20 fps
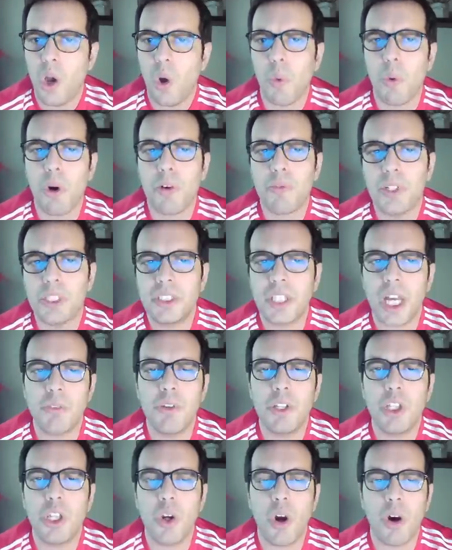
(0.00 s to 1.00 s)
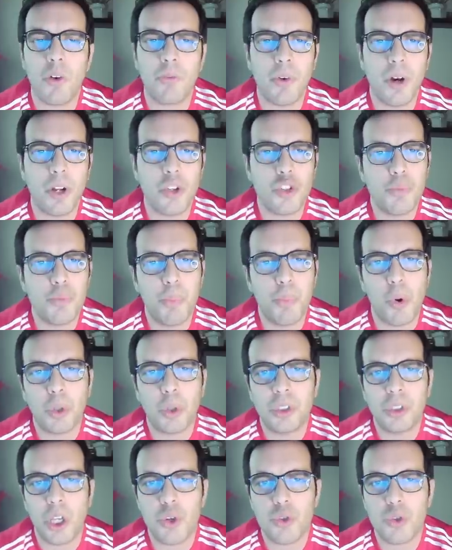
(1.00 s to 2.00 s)
O avançado de 29 anos
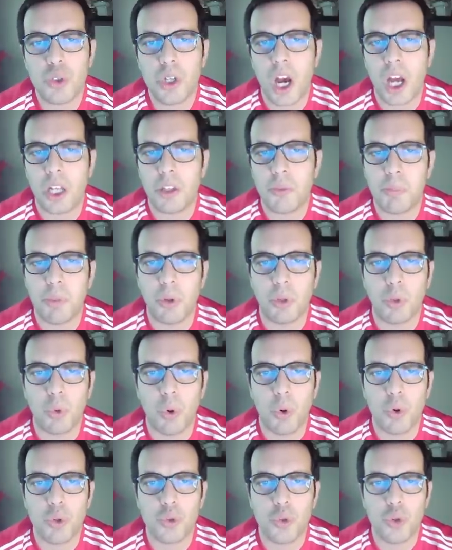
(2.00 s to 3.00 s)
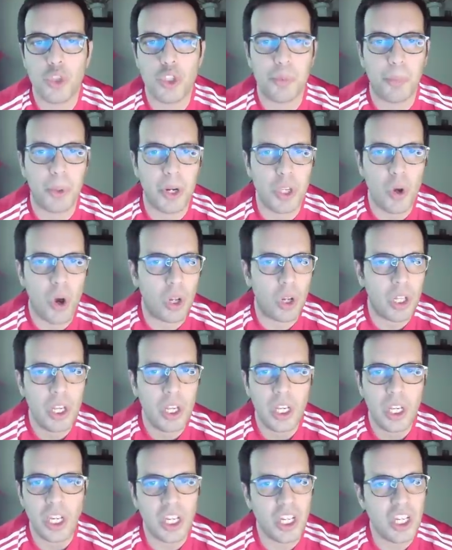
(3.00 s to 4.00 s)
pouco tem jogado pelo conjunto espanhol
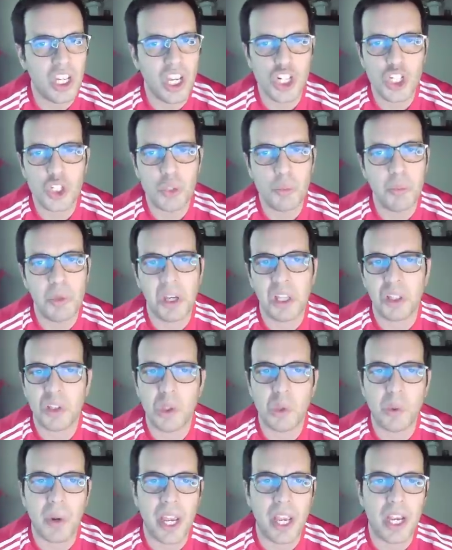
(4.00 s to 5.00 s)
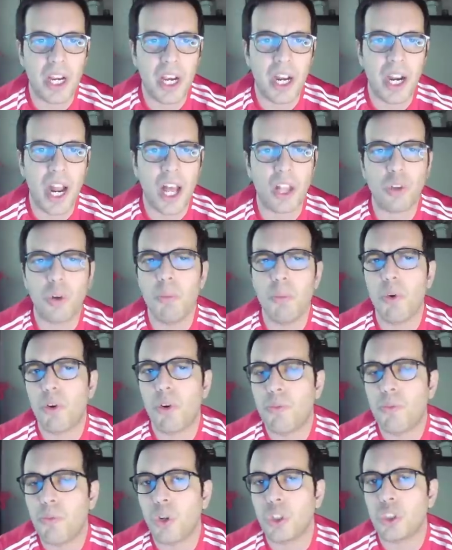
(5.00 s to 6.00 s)
e neste momento não é encarado como um
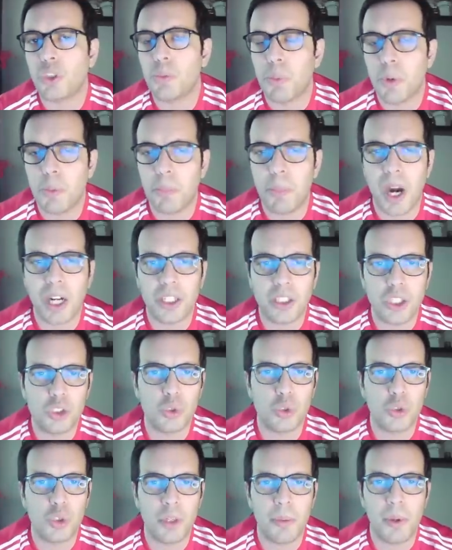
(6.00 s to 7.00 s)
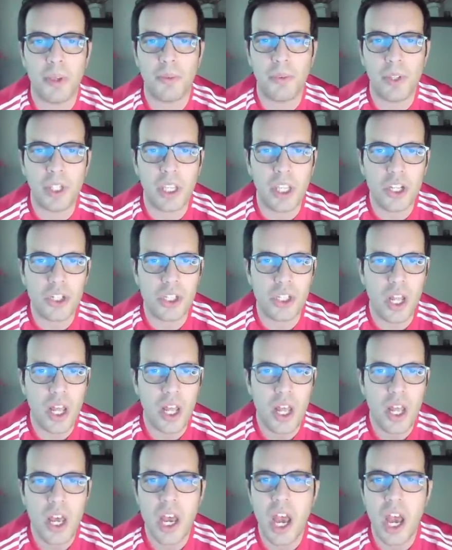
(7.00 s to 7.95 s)
reforço por parte da estrutura benfiquista,